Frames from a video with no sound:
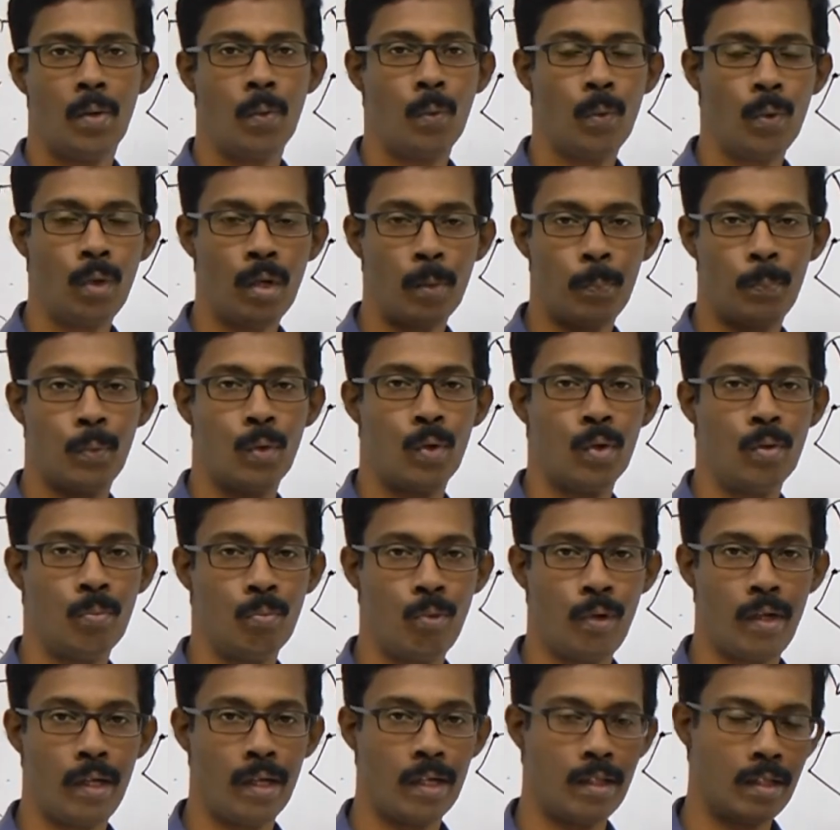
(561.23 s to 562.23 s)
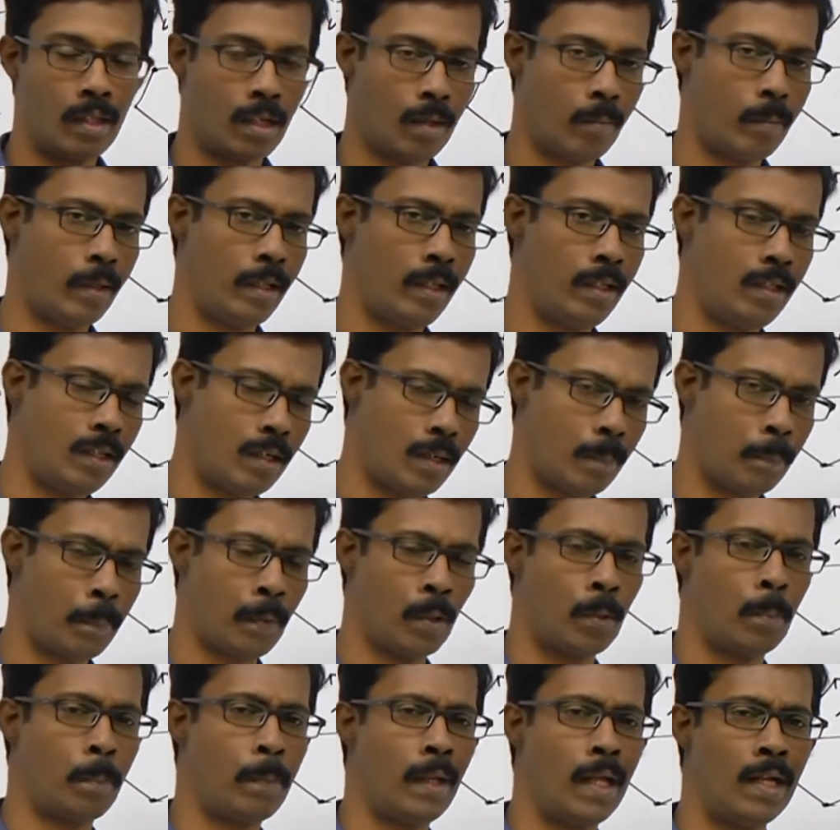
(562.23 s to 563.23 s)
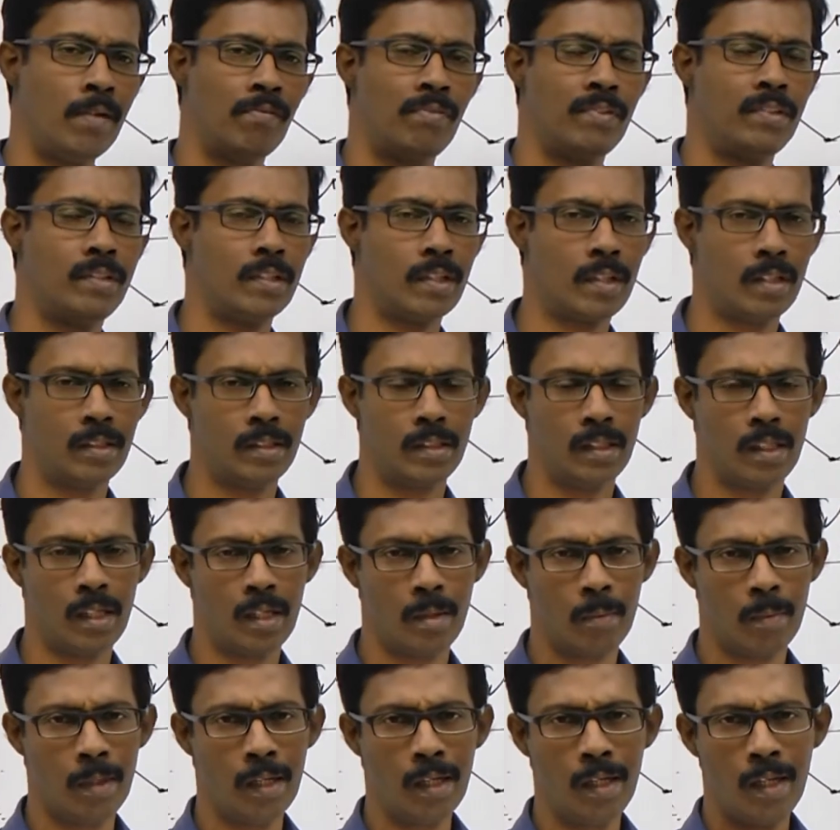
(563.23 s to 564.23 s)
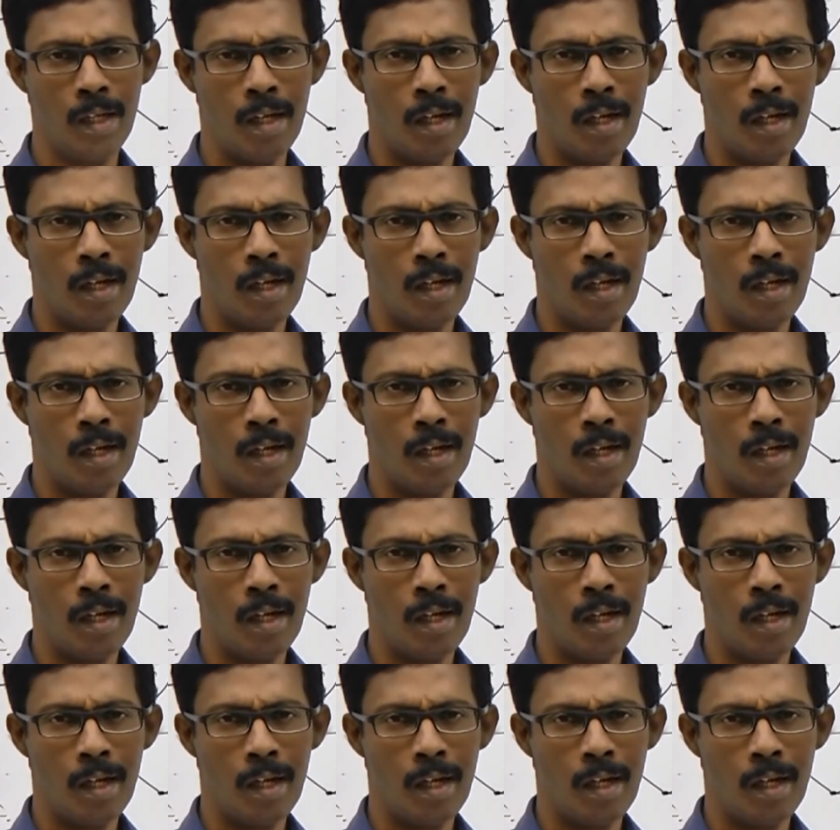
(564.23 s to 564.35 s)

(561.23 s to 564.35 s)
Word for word: உள்ளே போக முடியாது நம்ம இதுக்கப்புறம் பிளான்ட் ஃபிசியாலஜியில் நம்ம